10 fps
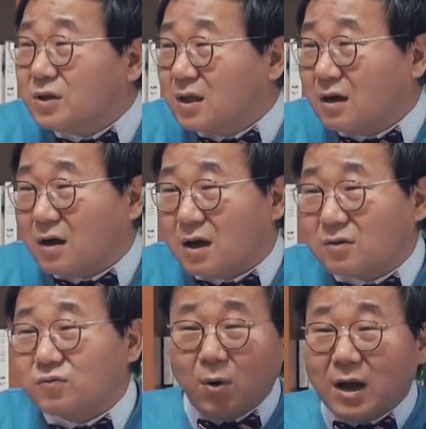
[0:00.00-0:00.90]

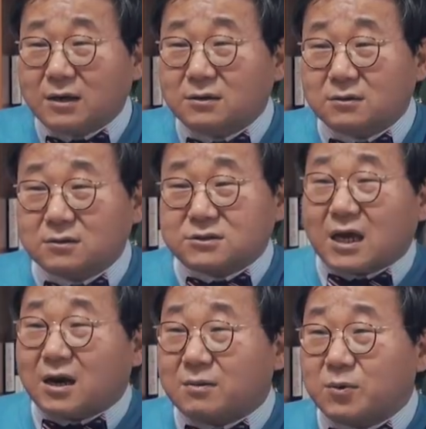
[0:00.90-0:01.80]
고위대가 보호하는 그
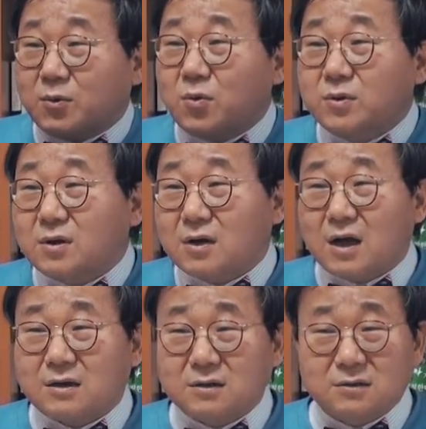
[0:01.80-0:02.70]
사람을
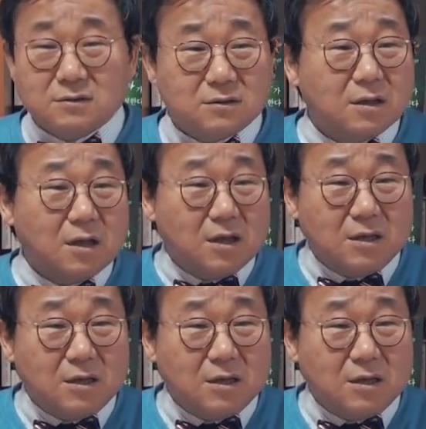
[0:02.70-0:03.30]
공격하는